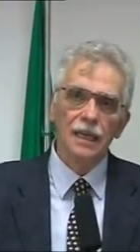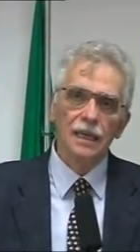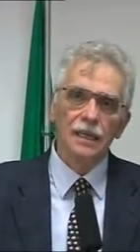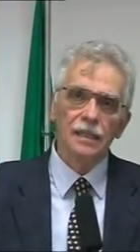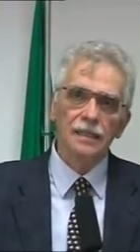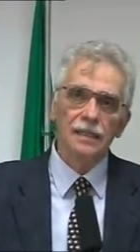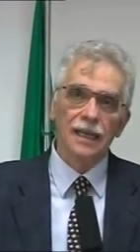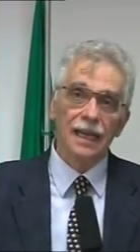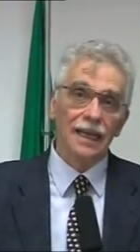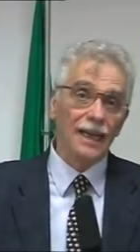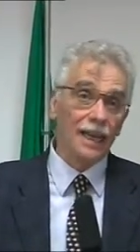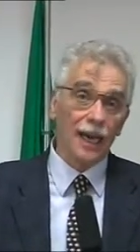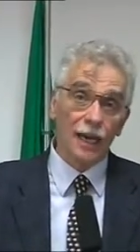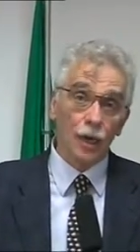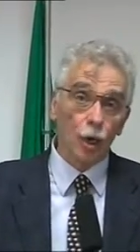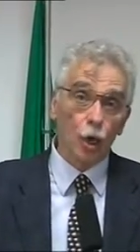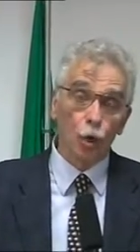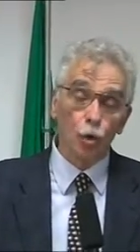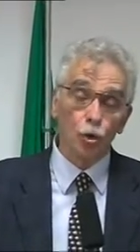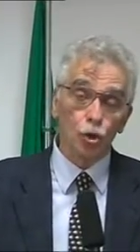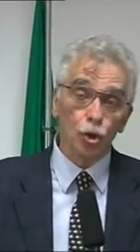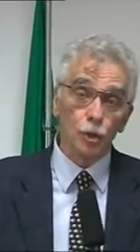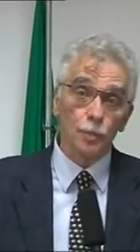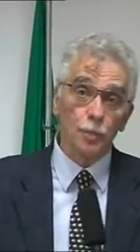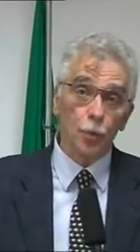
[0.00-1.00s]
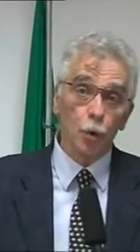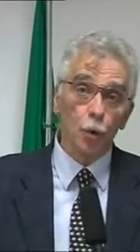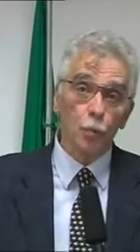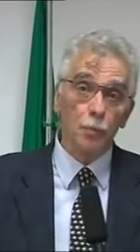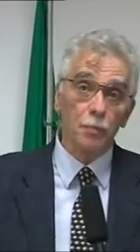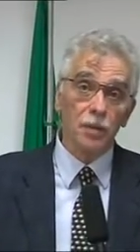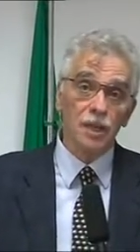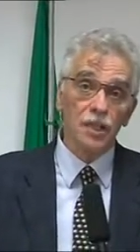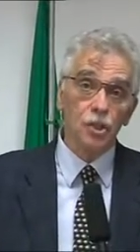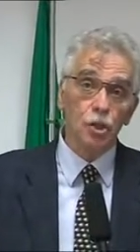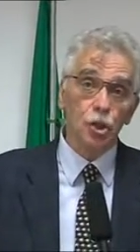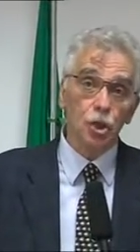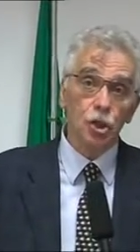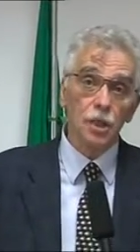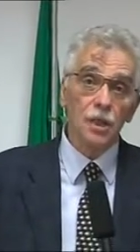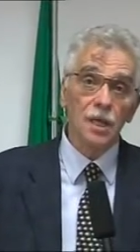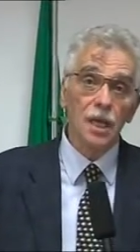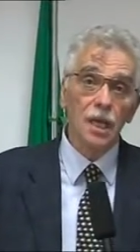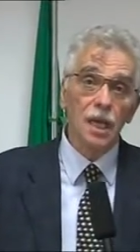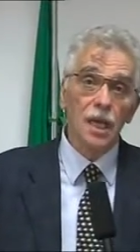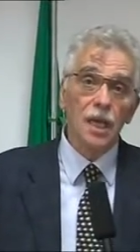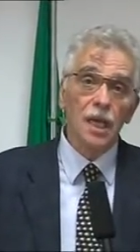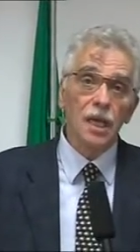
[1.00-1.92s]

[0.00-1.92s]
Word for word: degli alloggi pubblici,